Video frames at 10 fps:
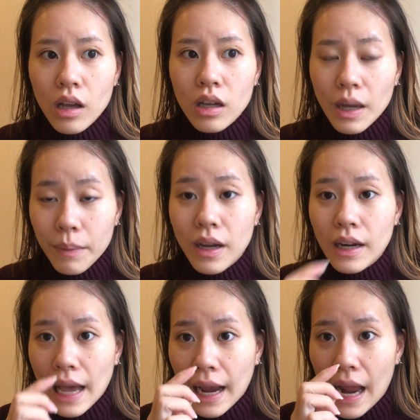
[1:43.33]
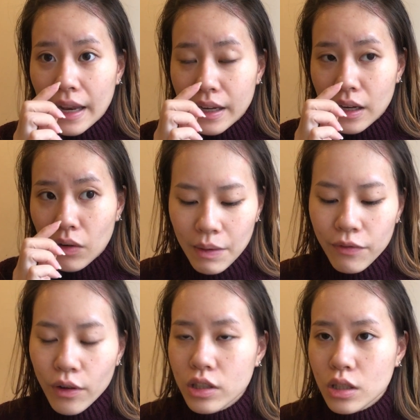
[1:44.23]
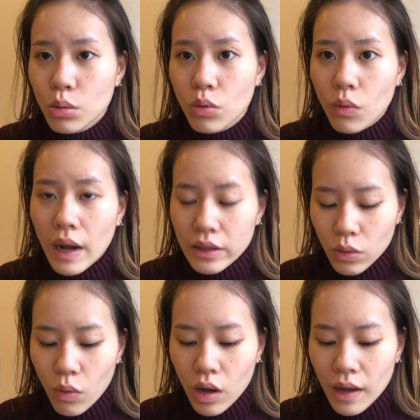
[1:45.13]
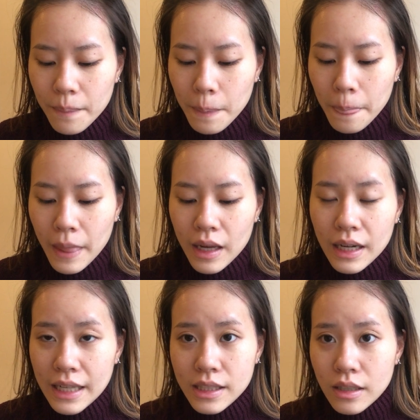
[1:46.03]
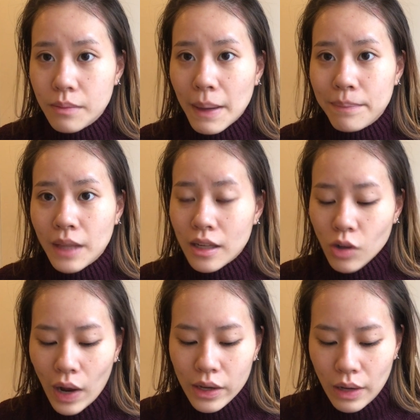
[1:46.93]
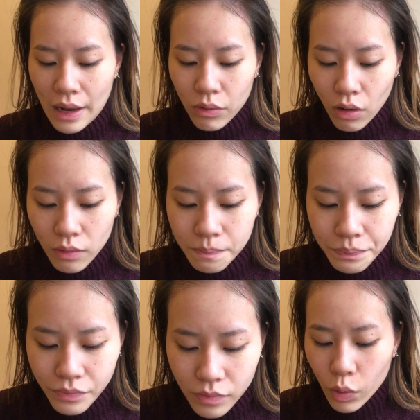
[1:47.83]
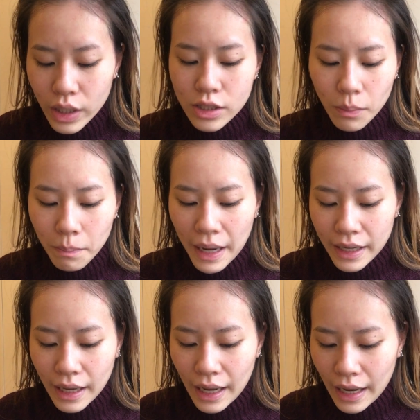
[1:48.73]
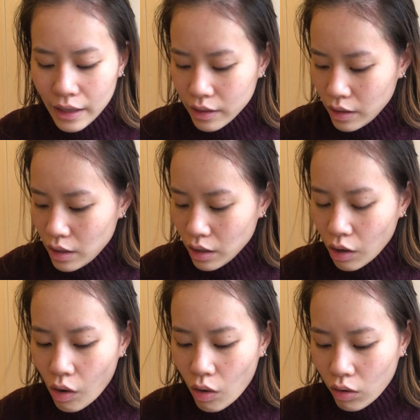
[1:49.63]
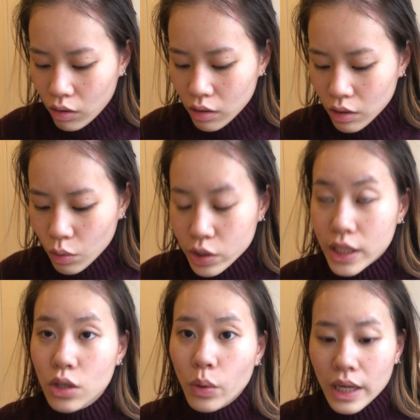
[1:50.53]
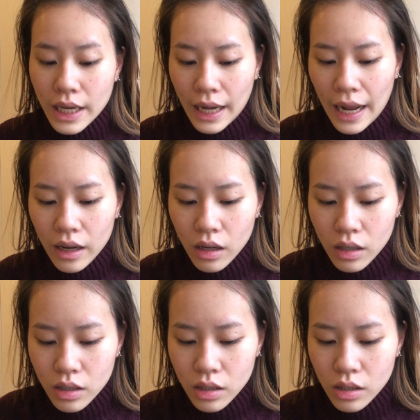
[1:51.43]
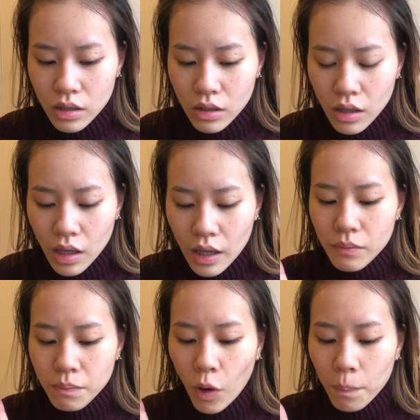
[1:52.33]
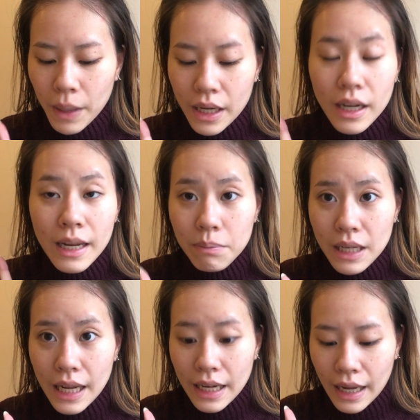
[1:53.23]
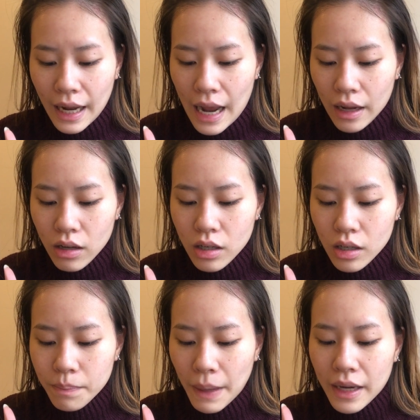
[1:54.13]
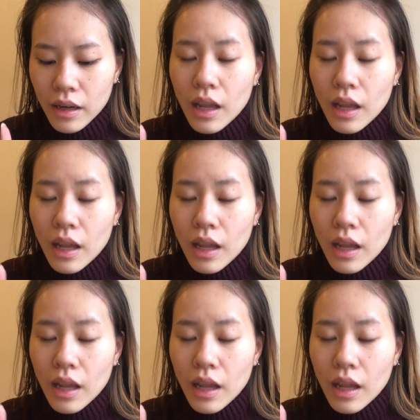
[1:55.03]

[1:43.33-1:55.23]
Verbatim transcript: เกือบครึ่งราคาเลยทีเดียวรีฟิลก็จะถูกกว่าตัวถ้าซื้อแบบทั้ง2อันอยู่แล้วเนาะคุณสมบัตินะคะของคุชชั่นตัวนี้นะก็คือปกปิดเรียบเนียนนะคะก็คือเป็น